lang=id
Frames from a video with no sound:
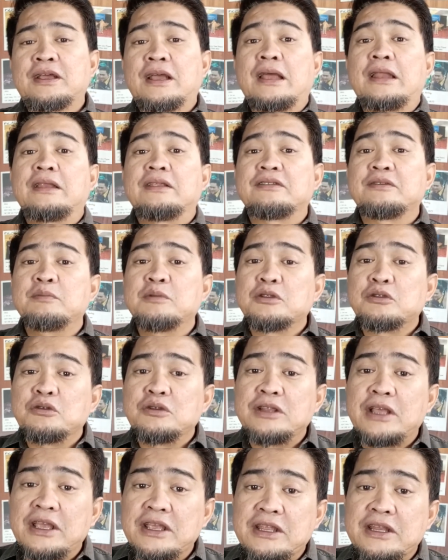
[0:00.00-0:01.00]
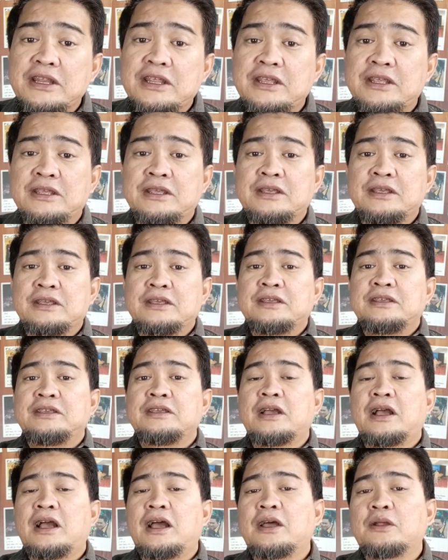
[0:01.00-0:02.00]
Kan sebetulnya ini
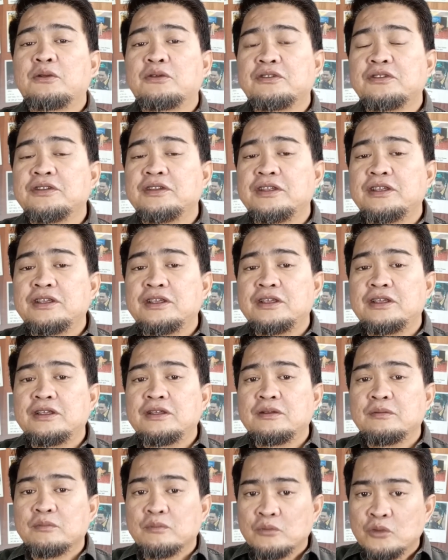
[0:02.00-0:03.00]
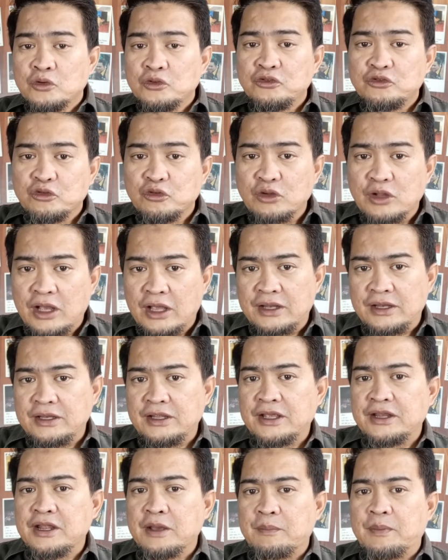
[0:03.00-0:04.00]
yang harus dimunculkan
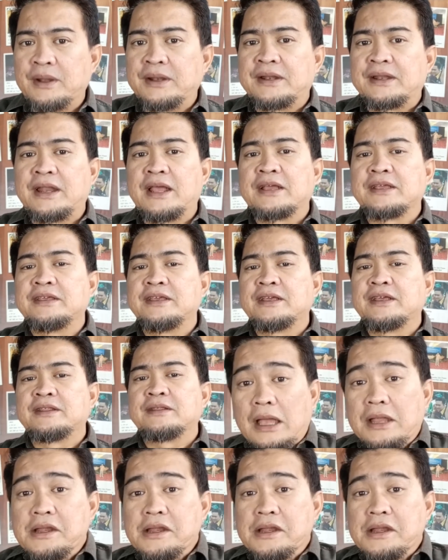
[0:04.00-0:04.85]
di hadapan rakyat.